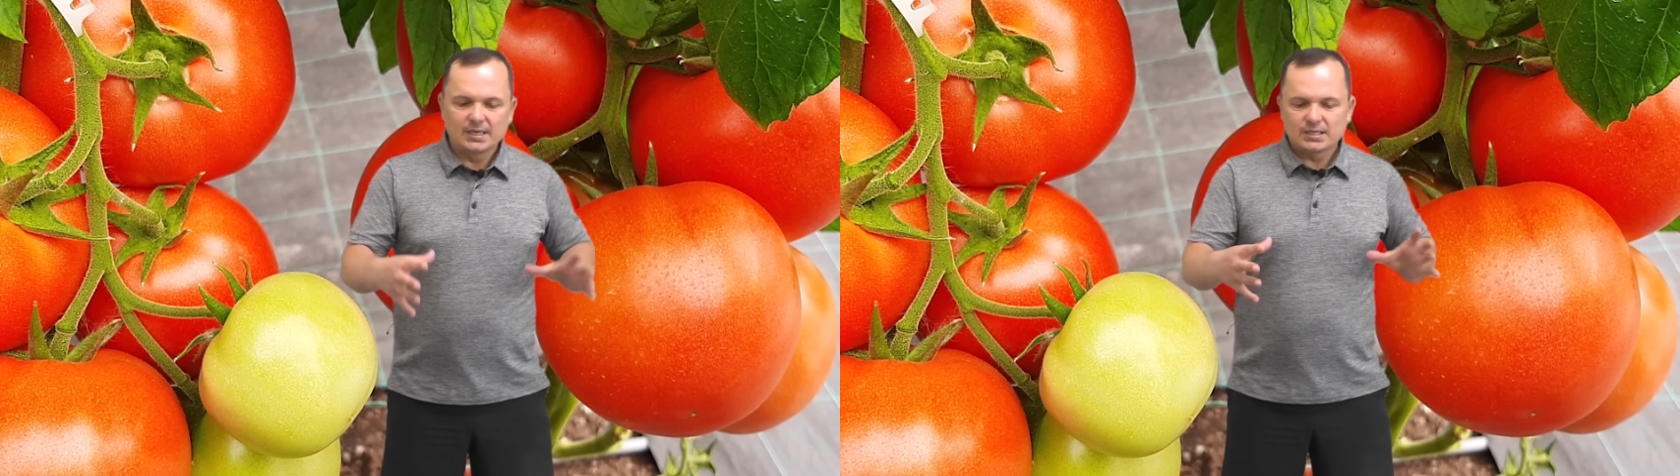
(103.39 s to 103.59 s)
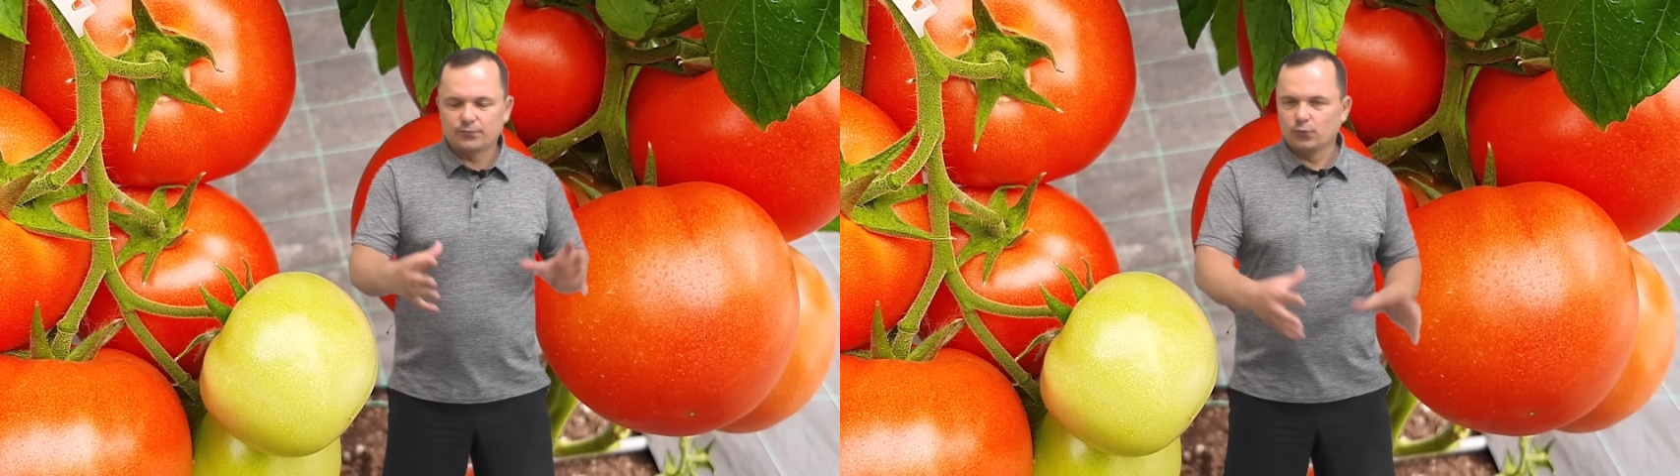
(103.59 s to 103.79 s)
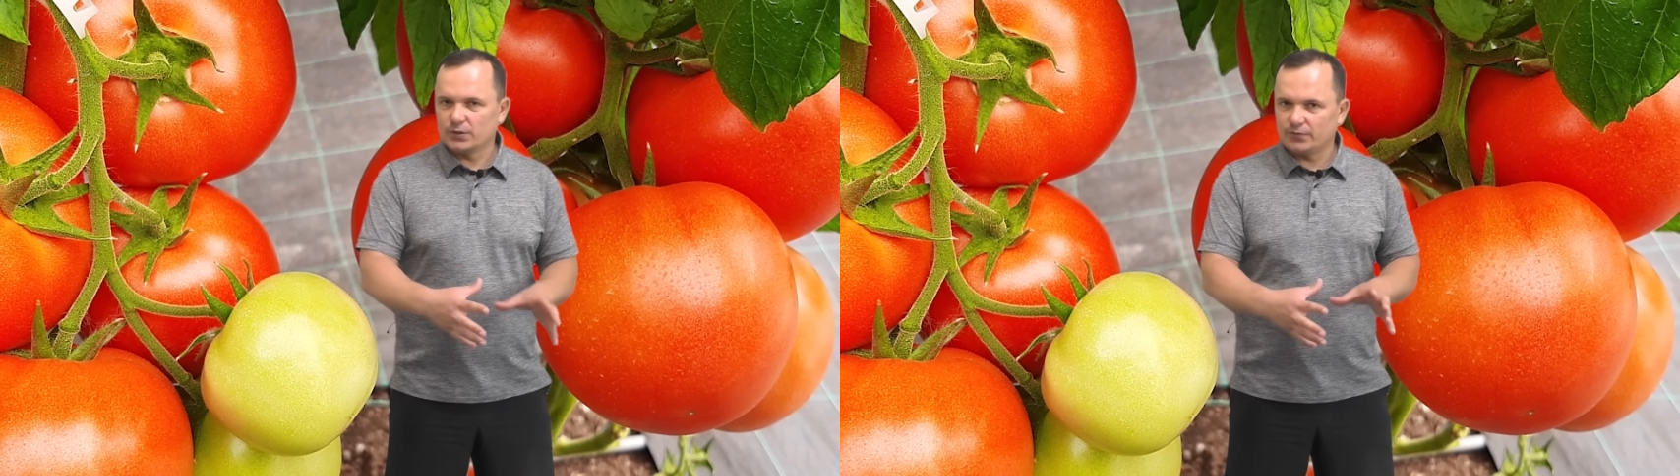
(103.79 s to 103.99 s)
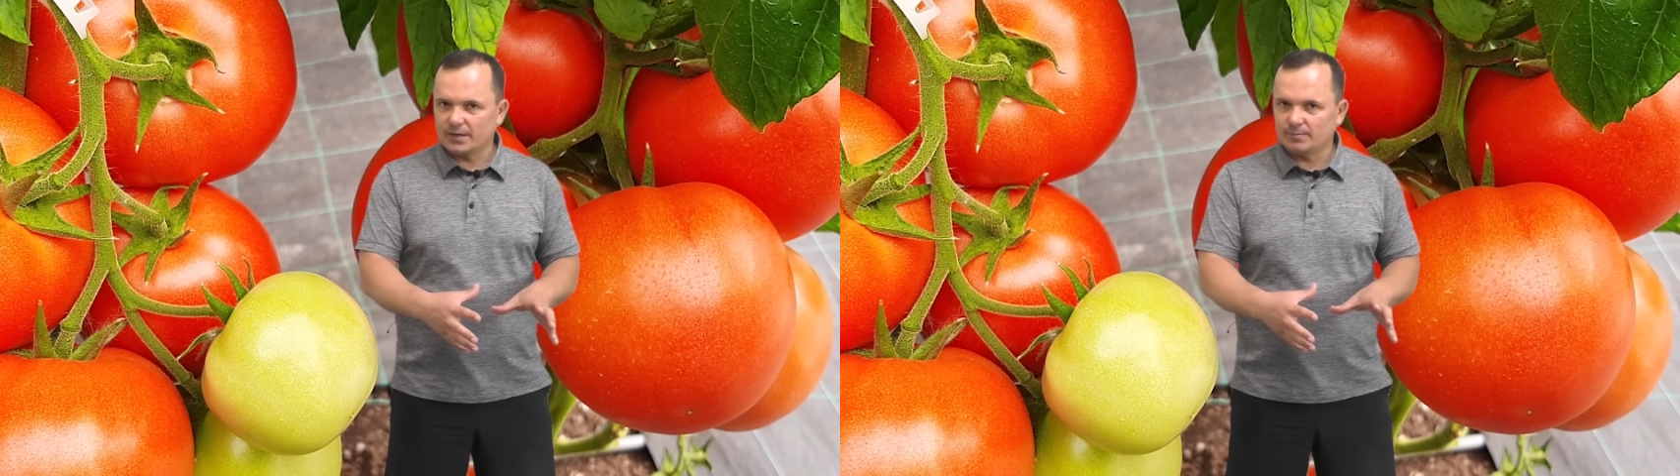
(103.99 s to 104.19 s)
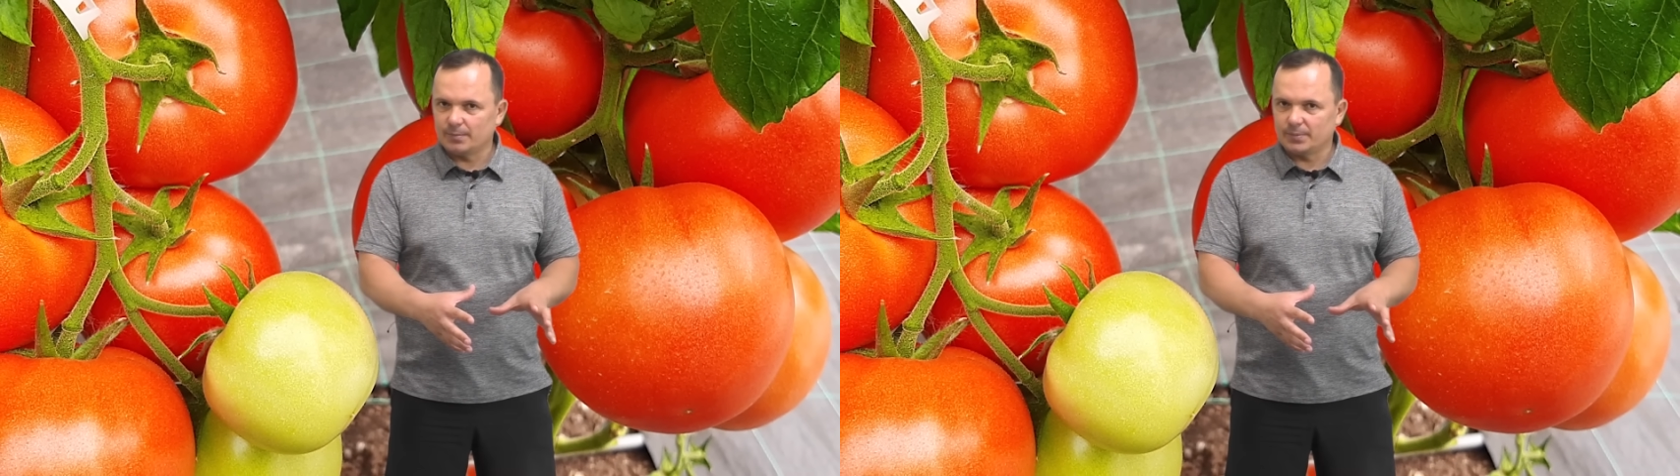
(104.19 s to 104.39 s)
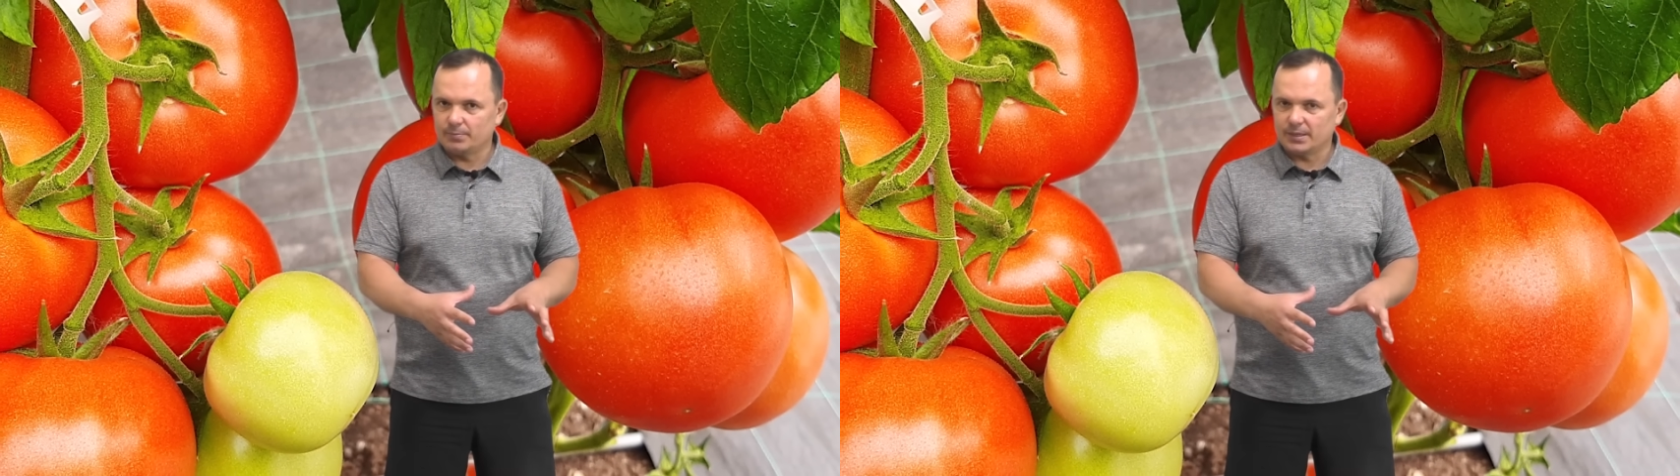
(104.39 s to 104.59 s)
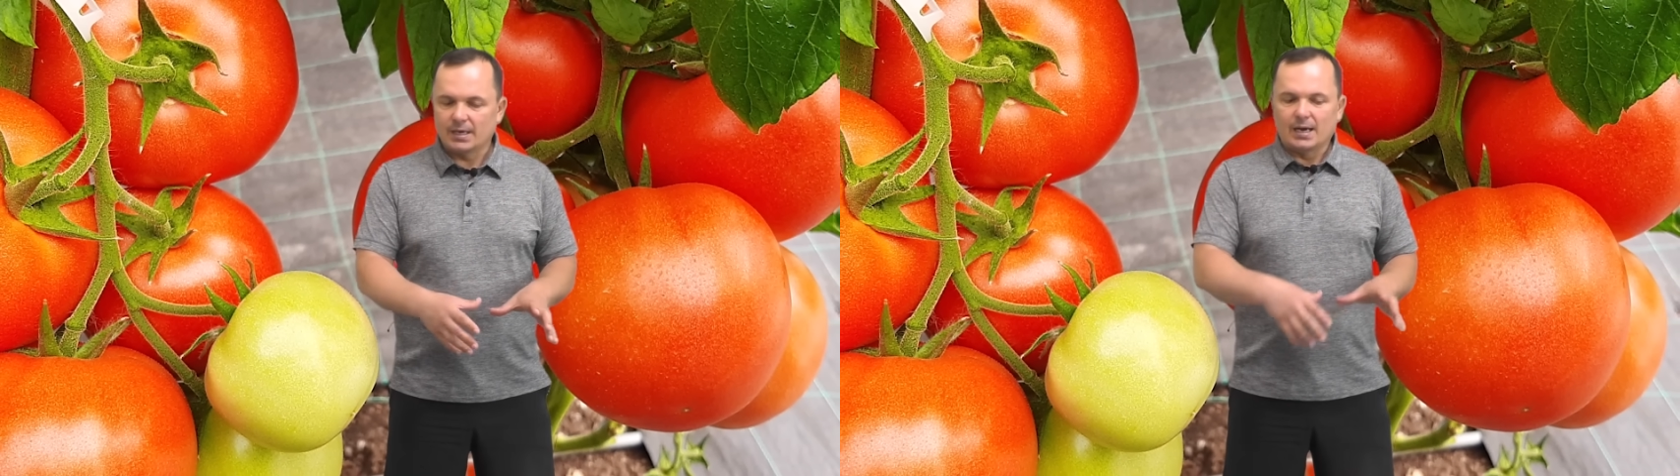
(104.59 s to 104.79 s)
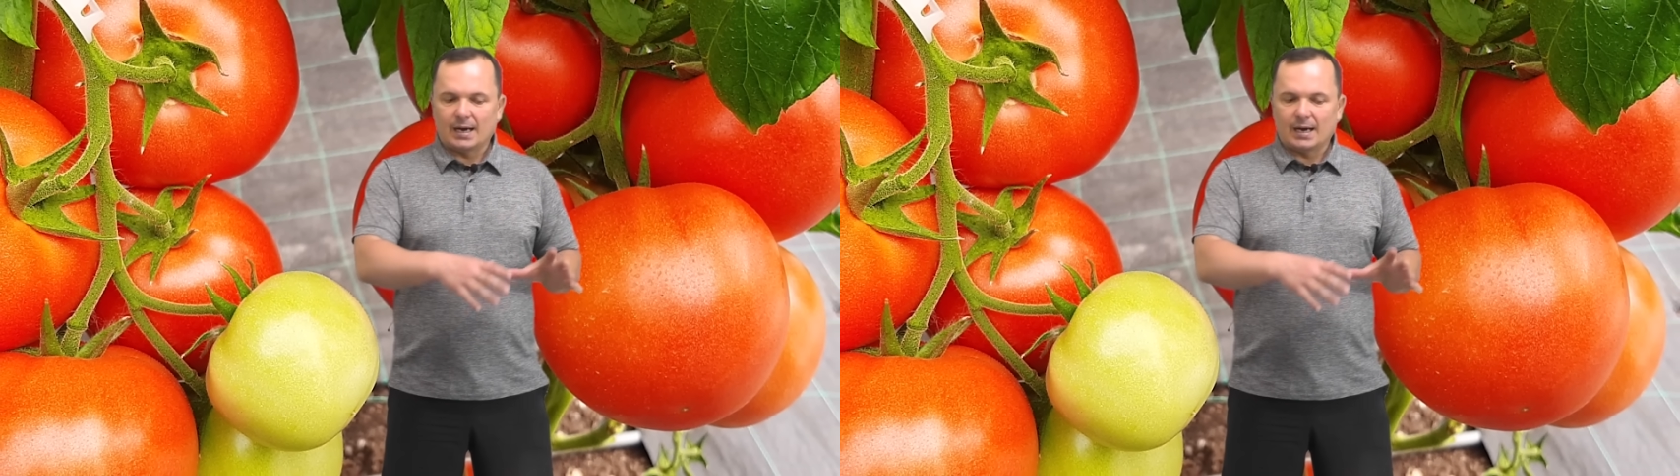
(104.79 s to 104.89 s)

С фосфором, например.